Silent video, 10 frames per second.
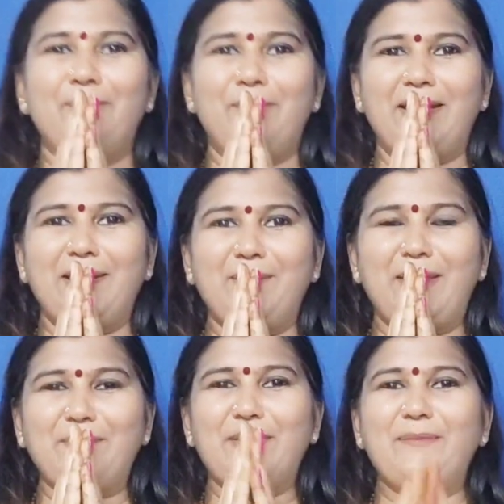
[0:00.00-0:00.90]
வணக்கம்
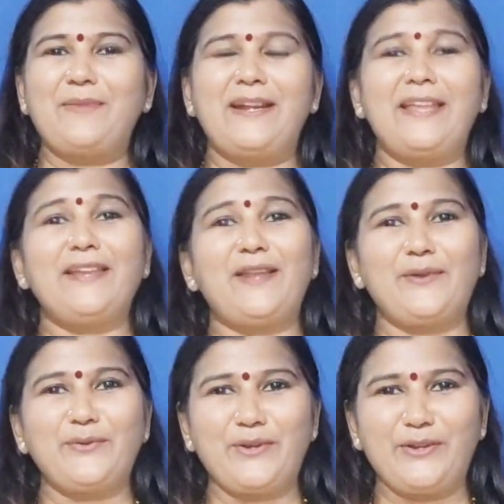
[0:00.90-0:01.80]
அன்பு நண்பர்களே
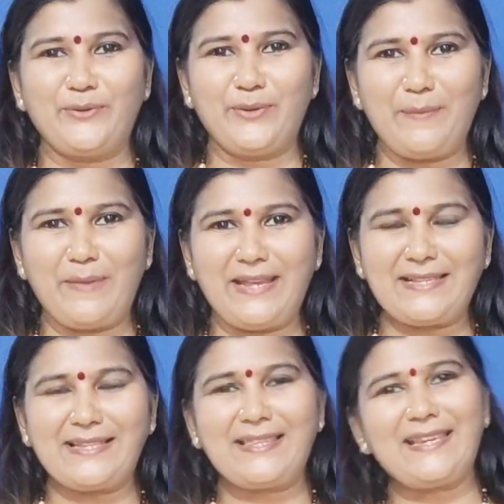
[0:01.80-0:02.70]
நான் உங்கள் தூளி மீனா
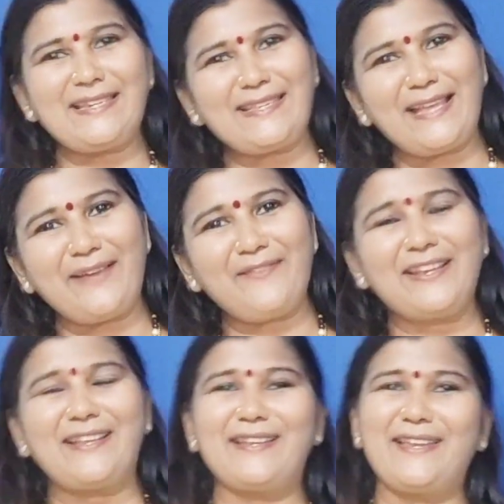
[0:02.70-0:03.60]
சதீஷ்
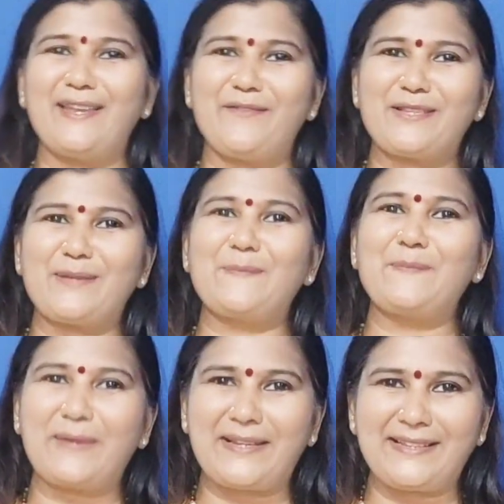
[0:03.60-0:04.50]
தகவல்கள் இலவசம்
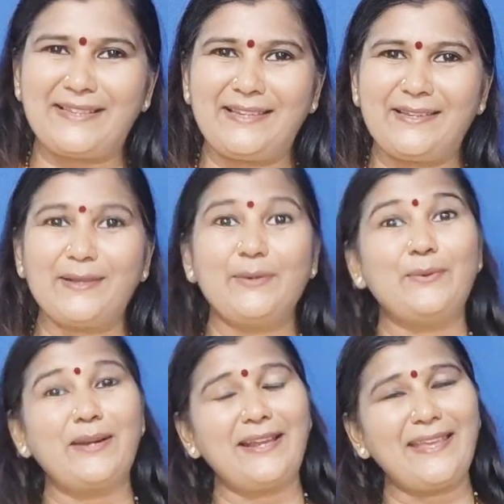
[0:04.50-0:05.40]
பக்கத்திற்கு
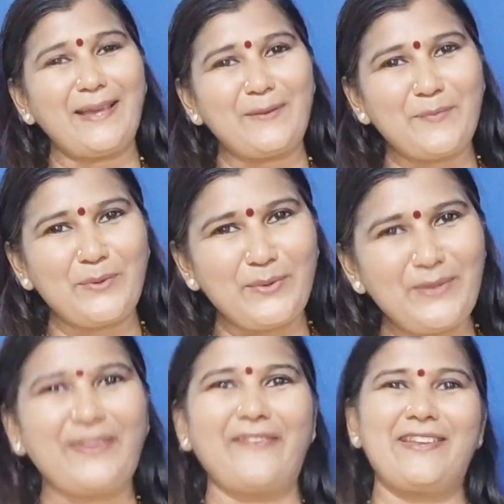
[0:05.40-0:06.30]
உங்களை அன்போடு
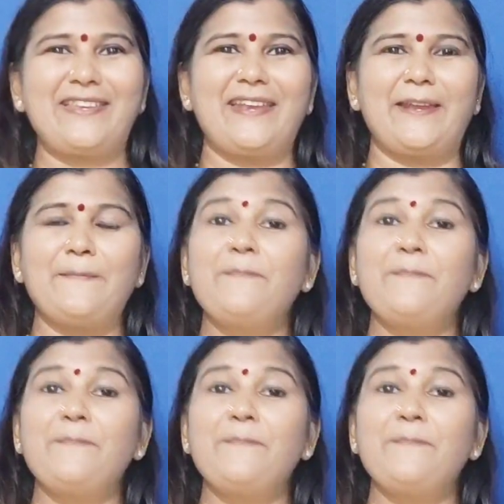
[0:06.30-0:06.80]
வரவேற்கிறேன்